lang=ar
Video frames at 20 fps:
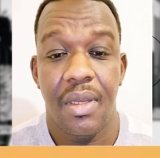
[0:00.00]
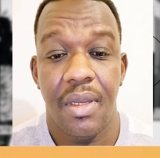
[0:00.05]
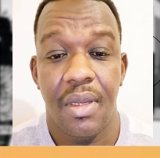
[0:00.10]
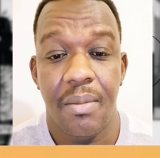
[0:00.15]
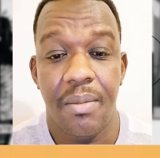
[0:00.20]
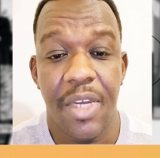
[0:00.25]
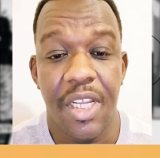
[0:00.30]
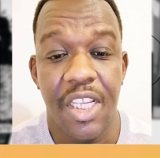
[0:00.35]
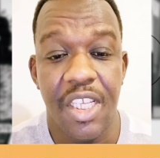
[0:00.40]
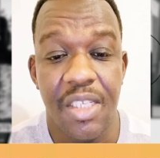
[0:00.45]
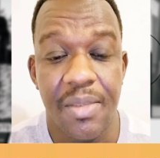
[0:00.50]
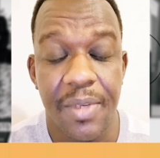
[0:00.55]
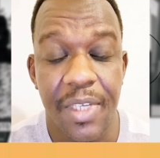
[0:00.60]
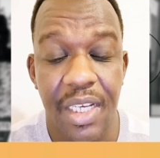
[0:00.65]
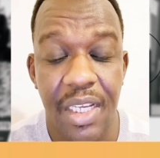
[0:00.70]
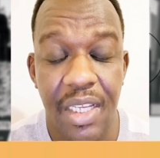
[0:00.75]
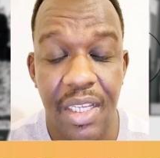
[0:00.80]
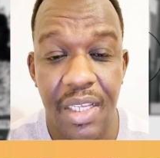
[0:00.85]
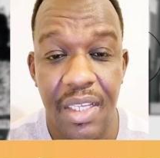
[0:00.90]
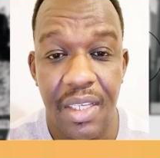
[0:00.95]
بالنسبة
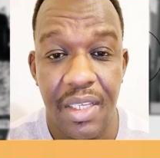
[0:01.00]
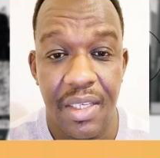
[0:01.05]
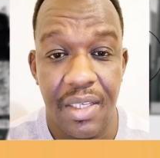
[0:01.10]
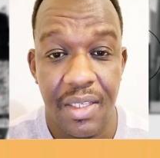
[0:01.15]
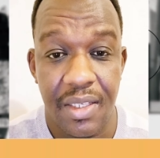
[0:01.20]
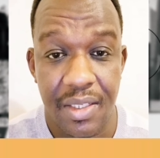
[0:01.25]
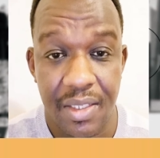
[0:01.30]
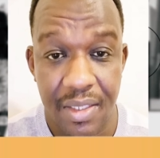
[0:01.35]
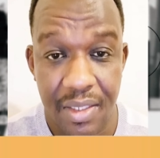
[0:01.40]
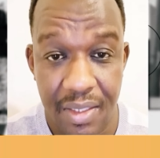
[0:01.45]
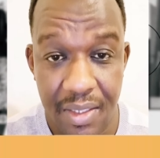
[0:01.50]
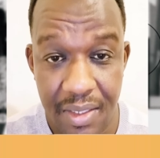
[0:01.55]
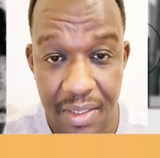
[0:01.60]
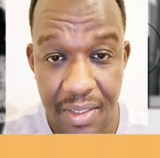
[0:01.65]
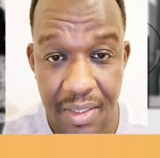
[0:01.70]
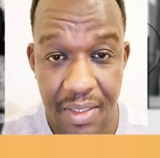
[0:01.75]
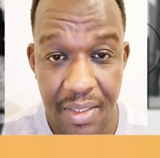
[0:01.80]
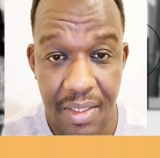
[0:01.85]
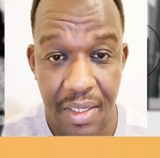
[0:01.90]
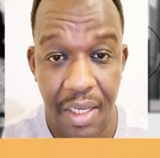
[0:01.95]

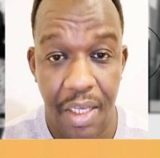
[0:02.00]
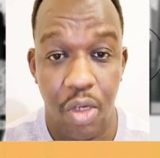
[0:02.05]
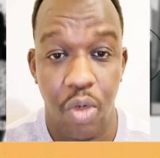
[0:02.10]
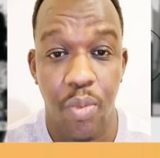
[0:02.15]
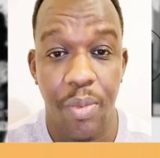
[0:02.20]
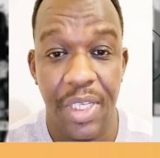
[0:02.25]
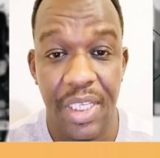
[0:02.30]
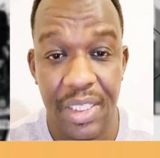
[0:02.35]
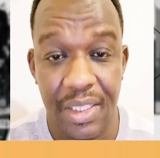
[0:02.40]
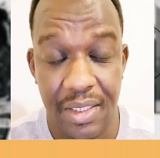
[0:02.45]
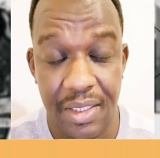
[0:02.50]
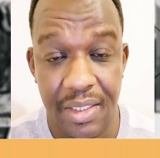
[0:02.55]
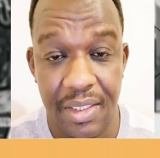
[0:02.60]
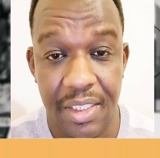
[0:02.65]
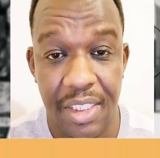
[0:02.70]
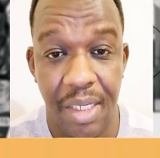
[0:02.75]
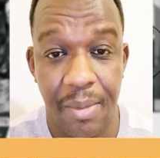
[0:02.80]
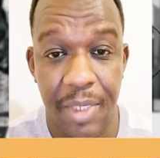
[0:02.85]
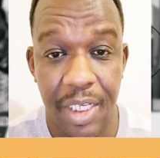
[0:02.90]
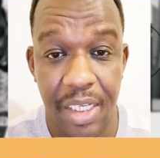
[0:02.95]
للأبيض
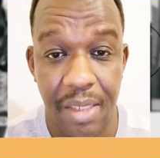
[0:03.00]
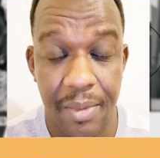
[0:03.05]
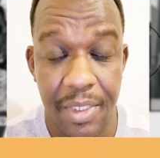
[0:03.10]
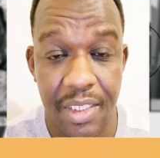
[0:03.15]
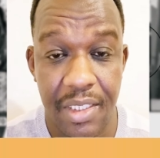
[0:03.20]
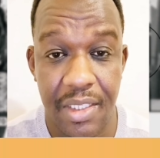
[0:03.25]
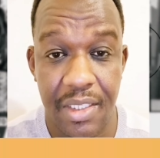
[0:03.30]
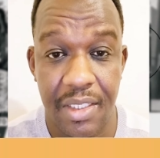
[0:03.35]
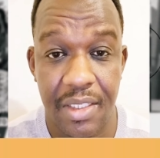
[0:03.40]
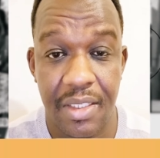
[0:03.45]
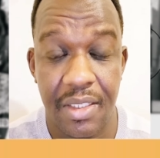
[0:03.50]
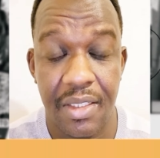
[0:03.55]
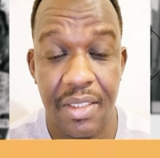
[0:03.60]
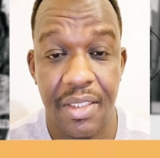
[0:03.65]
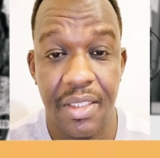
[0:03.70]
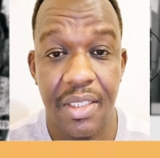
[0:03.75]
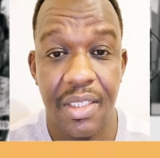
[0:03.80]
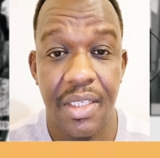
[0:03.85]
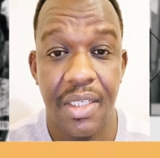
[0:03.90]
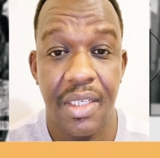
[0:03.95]
شبكة بس
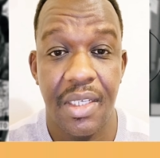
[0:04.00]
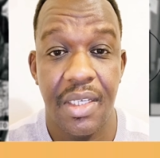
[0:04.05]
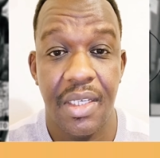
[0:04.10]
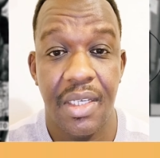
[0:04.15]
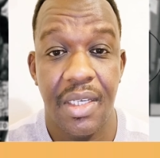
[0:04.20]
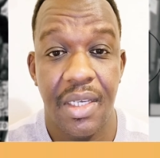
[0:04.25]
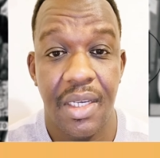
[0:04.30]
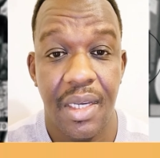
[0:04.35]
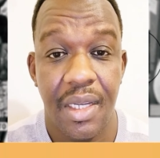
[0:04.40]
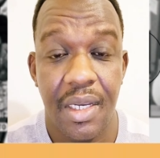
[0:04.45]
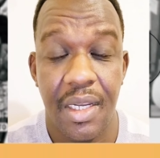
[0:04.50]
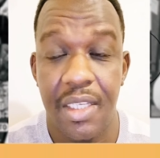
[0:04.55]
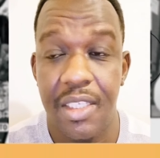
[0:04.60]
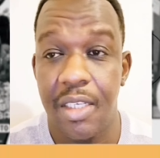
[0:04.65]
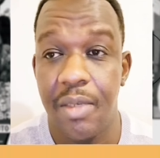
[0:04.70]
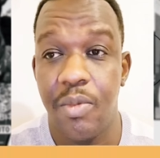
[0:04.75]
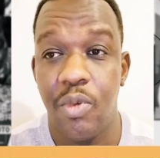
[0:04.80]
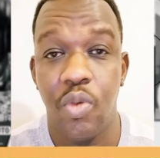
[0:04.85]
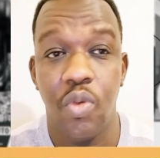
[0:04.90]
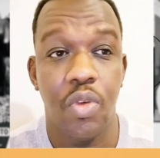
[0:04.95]
الناس اللي
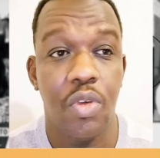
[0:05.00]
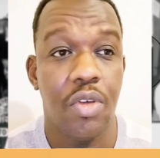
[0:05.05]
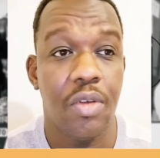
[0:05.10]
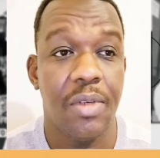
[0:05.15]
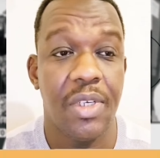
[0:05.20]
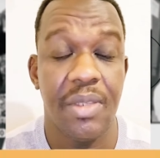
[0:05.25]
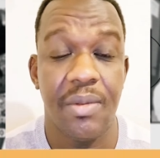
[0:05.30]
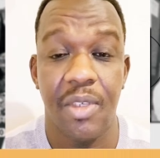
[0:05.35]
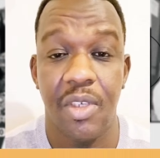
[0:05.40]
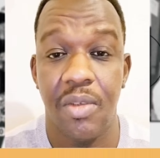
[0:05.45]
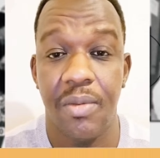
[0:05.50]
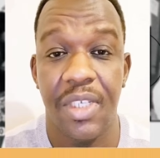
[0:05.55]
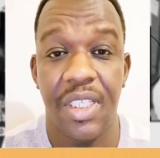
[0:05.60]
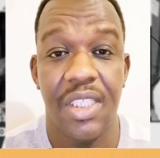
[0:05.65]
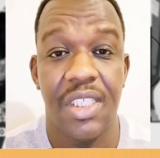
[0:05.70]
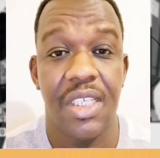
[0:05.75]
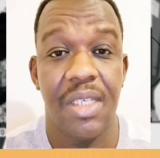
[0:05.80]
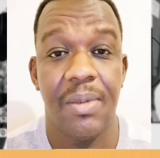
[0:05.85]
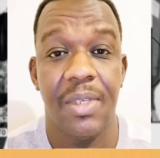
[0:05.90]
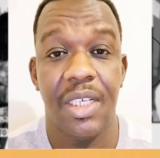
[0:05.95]
بيقولوا الأبيض ما الأبيض
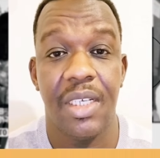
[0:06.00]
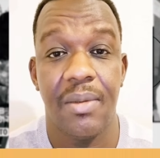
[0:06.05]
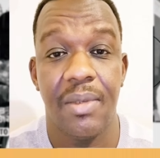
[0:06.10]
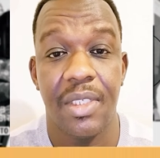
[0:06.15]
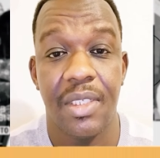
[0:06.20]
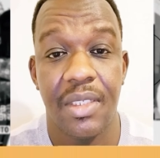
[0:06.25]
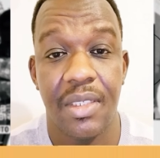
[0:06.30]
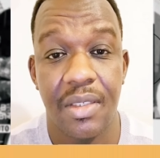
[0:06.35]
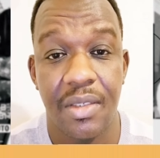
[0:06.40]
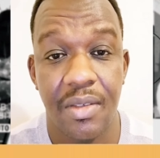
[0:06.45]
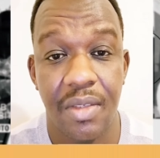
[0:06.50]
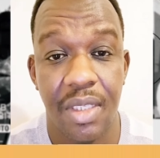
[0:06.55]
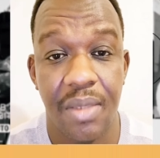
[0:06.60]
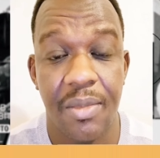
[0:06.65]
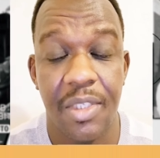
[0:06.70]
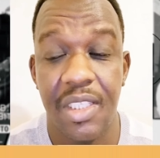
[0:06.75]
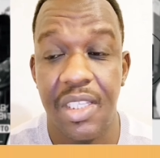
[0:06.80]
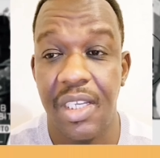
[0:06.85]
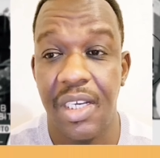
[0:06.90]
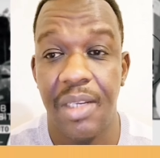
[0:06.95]
شبكة بس كنا
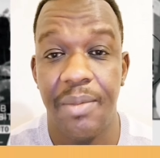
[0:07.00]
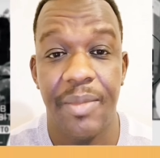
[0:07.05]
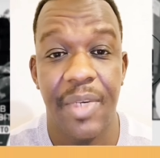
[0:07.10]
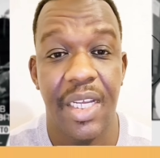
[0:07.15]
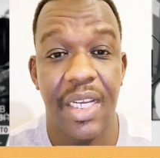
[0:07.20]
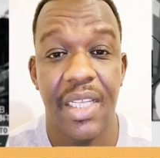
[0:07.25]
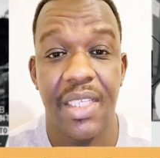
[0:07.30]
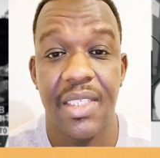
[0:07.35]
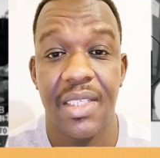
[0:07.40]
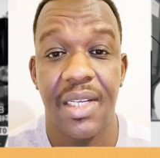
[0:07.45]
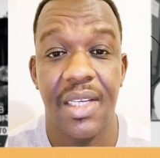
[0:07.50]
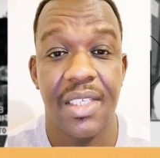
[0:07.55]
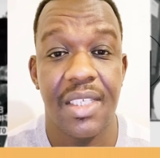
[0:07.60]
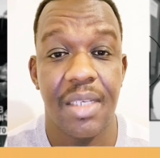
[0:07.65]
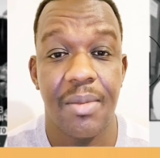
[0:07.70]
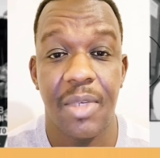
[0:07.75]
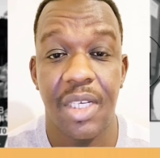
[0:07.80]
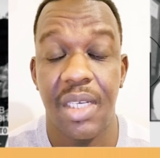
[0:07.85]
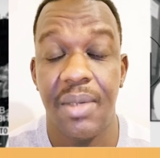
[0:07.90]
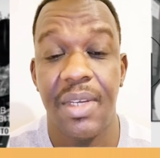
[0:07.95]
نتكلم مع ناس هناك
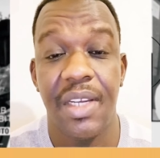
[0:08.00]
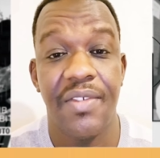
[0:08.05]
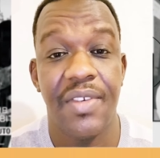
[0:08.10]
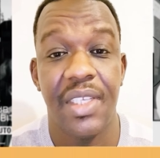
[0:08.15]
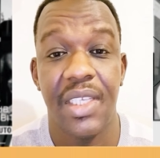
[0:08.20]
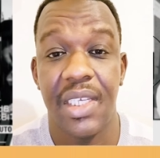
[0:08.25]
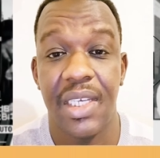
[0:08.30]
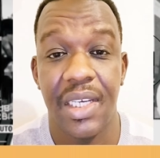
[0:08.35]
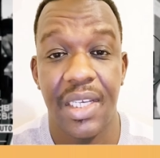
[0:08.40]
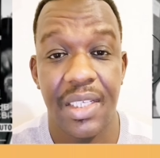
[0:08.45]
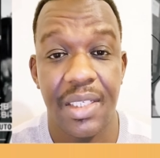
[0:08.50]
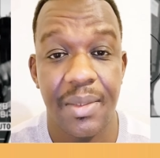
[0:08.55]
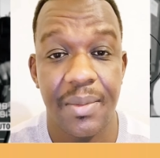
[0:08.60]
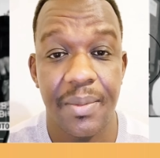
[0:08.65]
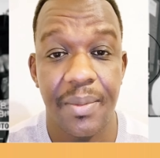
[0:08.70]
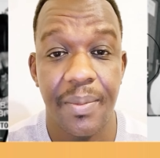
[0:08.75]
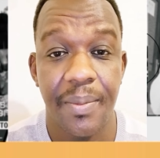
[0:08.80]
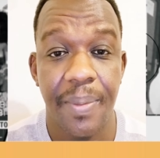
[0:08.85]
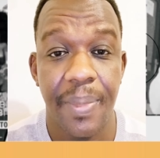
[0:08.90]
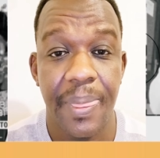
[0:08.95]
شبكة ما في أي حاجة
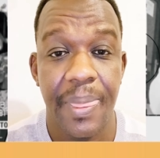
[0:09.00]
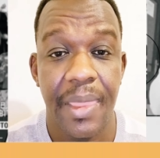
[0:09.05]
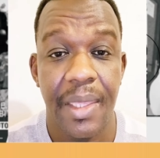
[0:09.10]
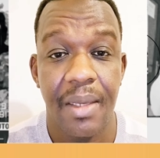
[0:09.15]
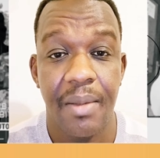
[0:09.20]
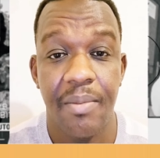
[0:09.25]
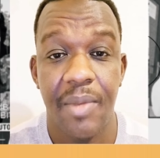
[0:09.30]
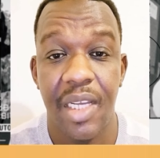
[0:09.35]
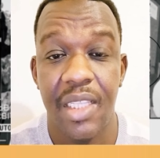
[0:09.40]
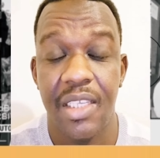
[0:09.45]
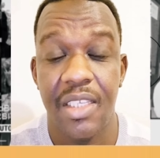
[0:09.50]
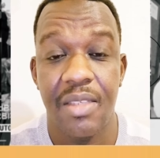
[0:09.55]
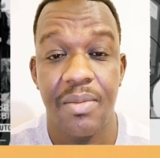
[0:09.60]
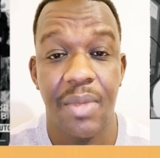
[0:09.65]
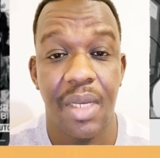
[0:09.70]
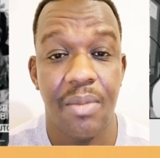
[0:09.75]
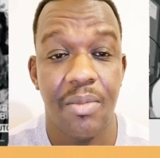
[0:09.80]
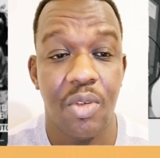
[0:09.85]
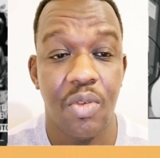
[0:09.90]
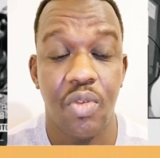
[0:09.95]
ما تسمع
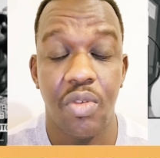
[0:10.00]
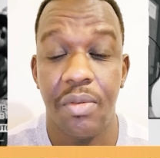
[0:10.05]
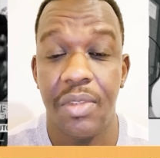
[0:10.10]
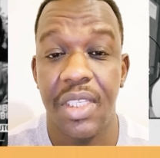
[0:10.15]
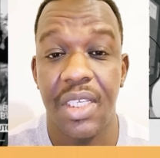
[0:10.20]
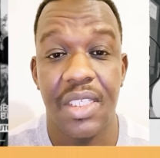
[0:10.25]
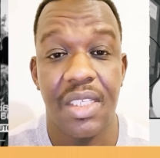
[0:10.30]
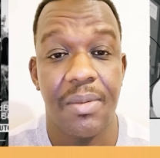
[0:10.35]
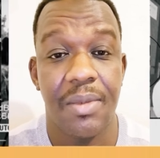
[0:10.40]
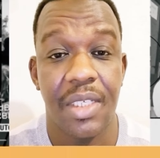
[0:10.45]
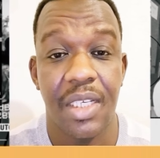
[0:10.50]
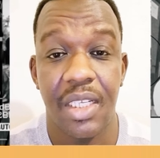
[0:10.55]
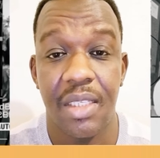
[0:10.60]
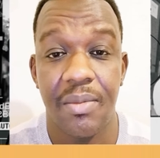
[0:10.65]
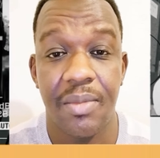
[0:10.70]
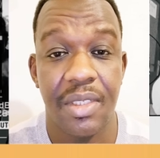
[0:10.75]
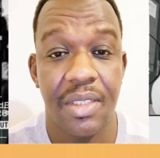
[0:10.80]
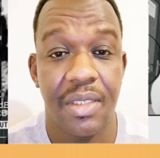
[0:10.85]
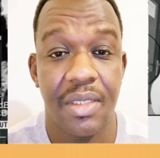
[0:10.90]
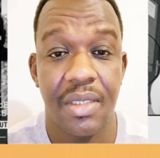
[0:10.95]
موضوع بتاع شبكات
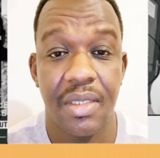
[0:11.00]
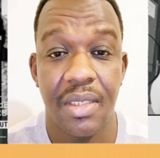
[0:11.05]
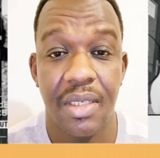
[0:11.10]
بس